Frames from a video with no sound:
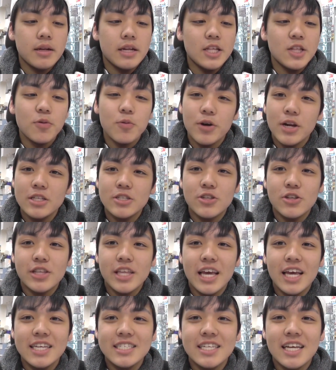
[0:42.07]
2度もねちょっと
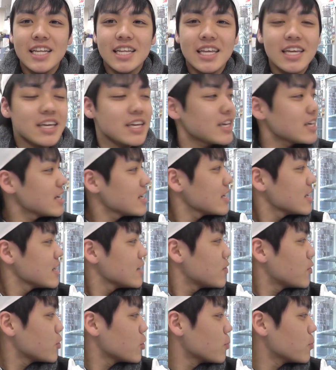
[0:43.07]
店員さんに
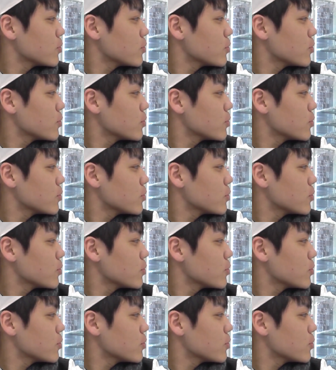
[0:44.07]
呼